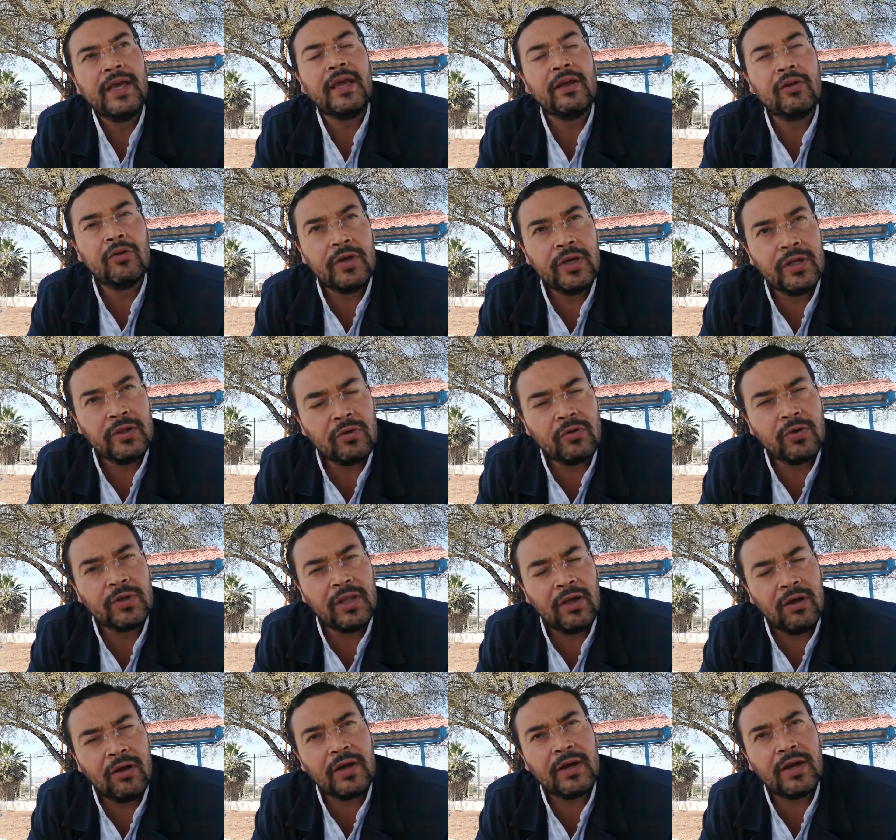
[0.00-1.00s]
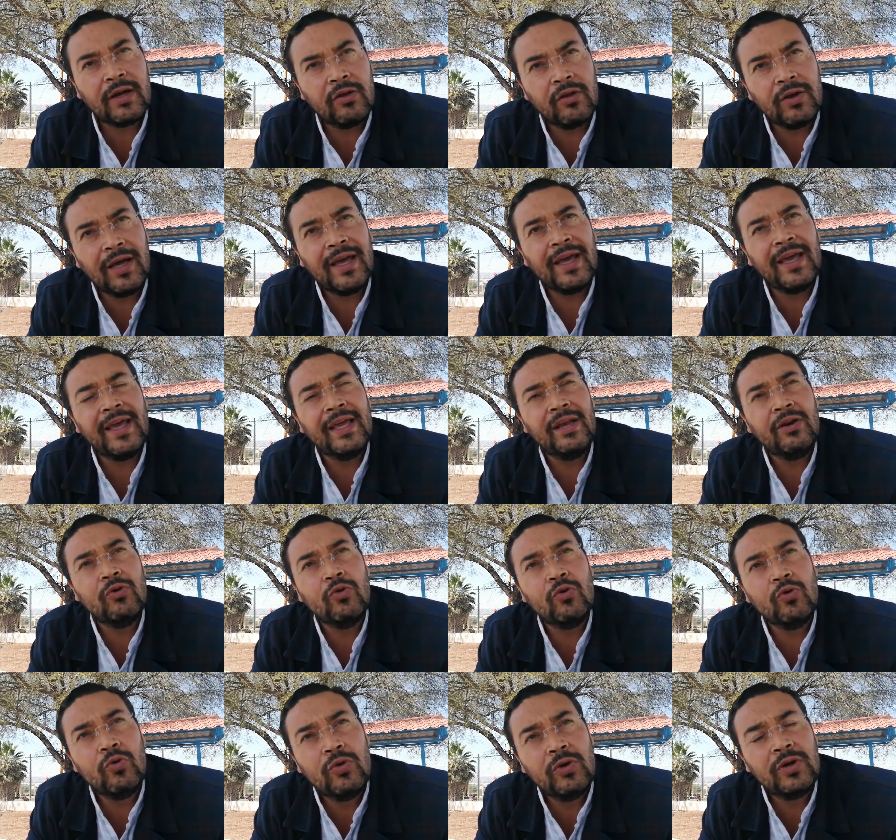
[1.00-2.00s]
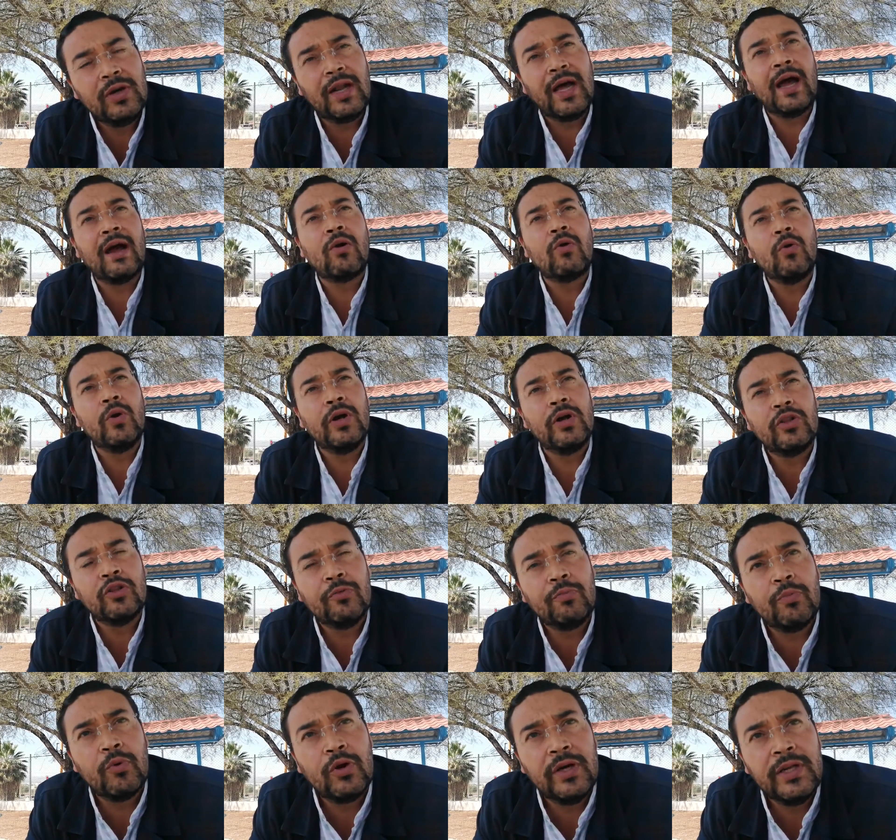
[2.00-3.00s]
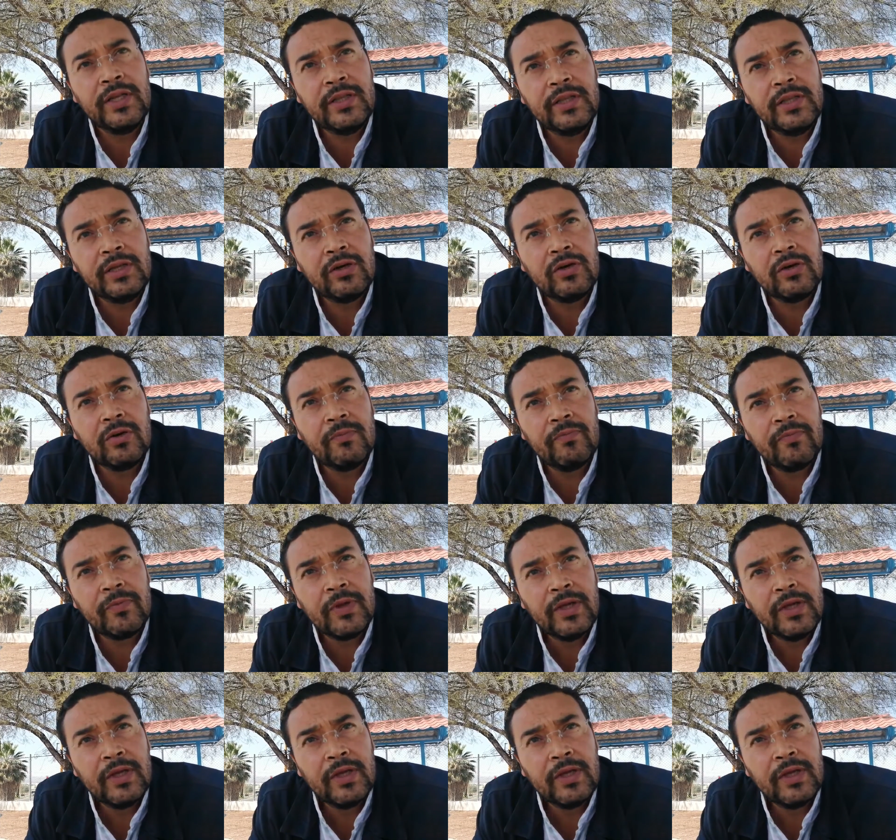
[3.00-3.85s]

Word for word: incluyendo Cuitlava pues, Cardona, en un acuerdo político